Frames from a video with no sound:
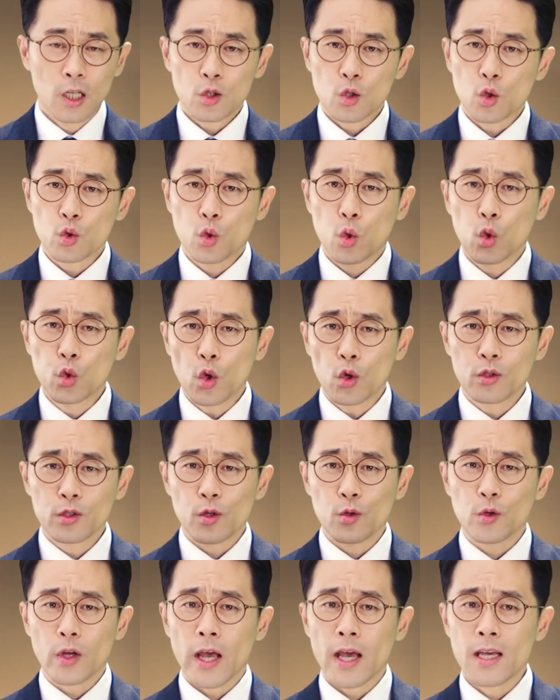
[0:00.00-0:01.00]
또
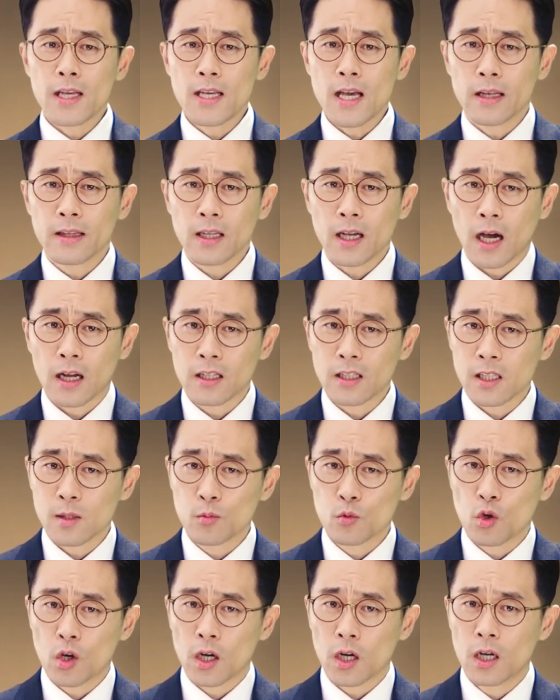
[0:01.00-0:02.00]
도덕적으로 해이한
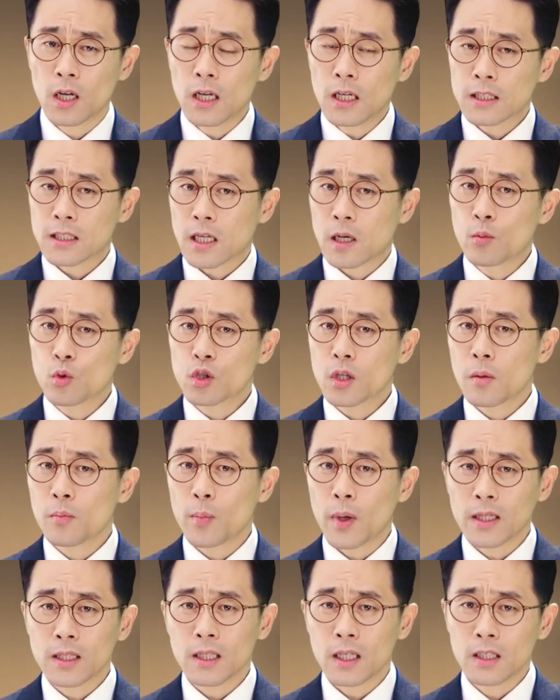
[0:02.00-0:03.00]
가르침과 잘못된
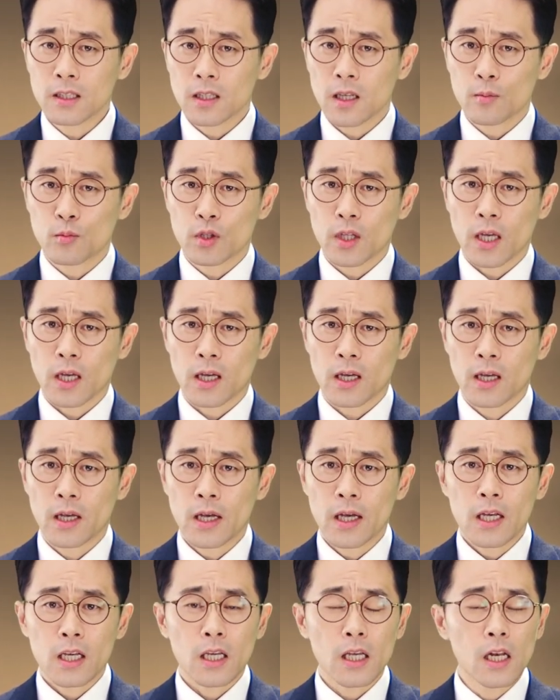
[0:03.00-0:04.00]
판단 때문에
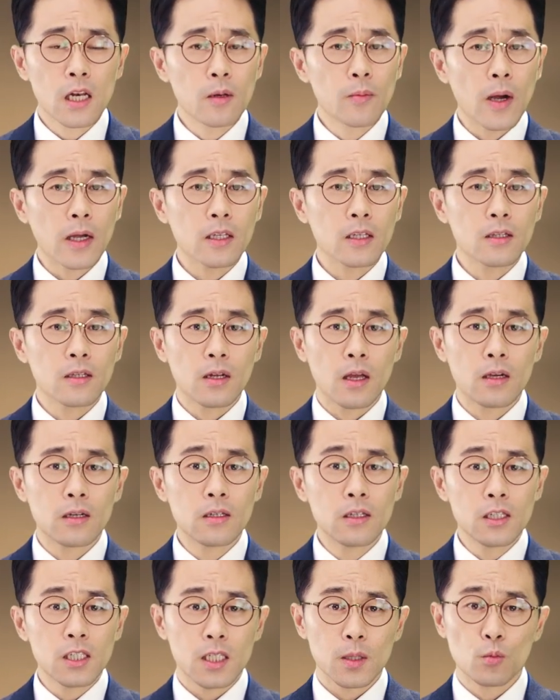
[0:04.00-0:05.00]
일반인들의
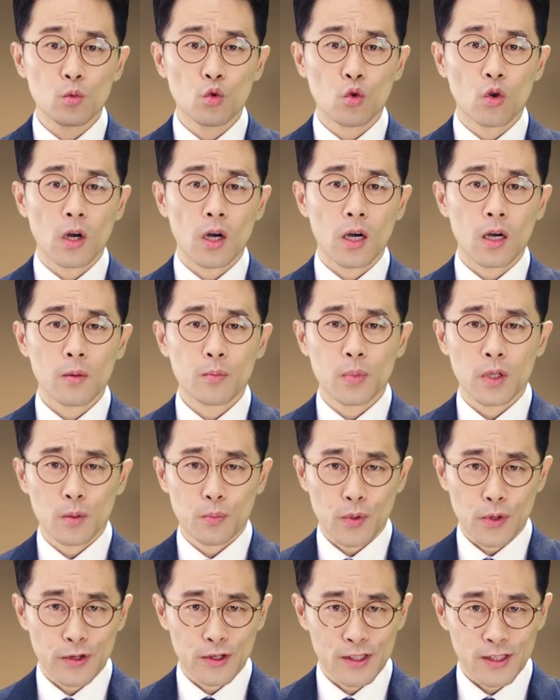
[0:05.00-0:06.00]
의심과
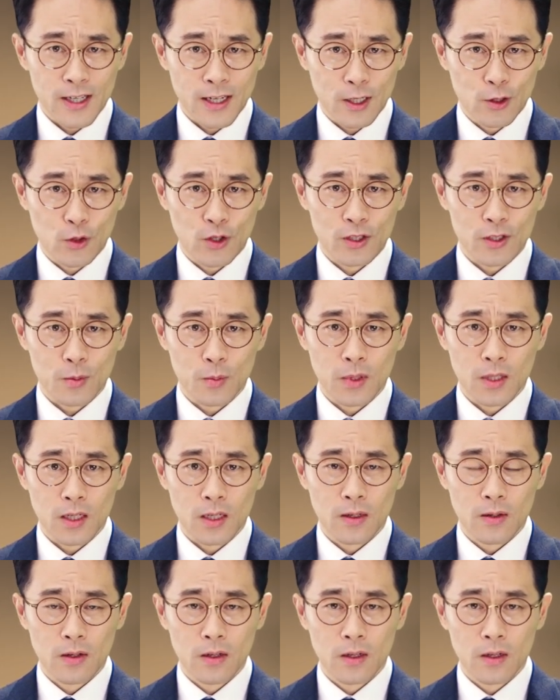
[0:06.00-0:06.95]
비평을 사게 되었습니다.